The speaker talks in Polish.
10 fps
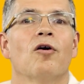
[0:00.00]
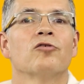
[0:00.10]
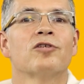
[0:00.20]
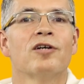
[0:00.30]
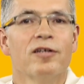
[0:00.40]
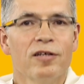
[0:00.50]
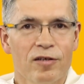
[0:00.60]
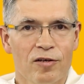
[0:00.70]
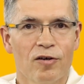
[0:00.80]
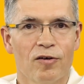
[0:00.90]

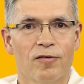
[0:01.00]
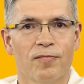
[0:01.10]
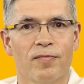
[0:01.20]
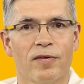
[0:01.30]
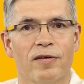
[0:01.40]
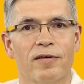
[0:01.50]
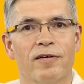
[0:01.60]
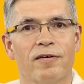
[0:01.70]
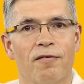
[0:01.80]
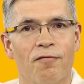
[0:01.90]
odkryli go e,
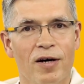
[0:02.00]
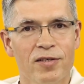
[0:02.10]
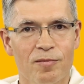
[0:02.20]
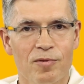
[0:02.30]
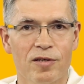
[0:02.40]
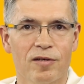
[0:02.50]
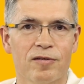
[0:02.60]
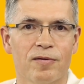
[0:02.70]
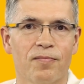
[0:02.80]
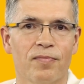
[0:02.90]
własnym
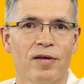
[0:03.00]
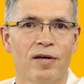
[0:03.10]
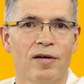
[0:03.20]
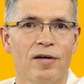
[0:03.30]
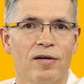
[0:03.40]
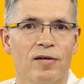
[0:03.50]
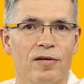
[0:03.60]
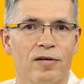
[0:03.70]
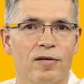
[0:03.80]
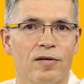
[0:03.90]
sercem e,
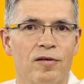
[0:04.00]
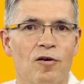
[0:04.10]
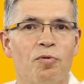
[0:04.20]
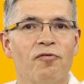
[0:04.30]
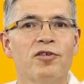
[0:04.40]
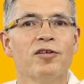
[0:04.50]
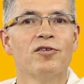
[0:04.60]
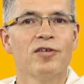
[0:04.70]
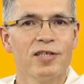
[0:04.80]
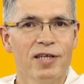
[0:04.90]
i opowiedzieli
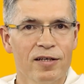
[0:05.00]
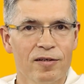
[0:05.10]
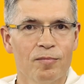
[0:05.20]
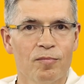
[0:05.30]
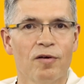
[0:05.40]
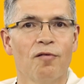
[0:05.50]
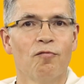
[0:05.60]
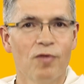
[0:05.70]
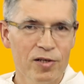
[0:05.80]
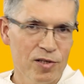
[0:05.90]
się za nim
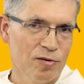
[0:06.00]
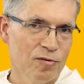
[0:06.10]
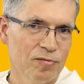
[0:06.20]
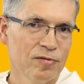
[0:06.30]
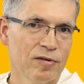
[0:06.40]
własną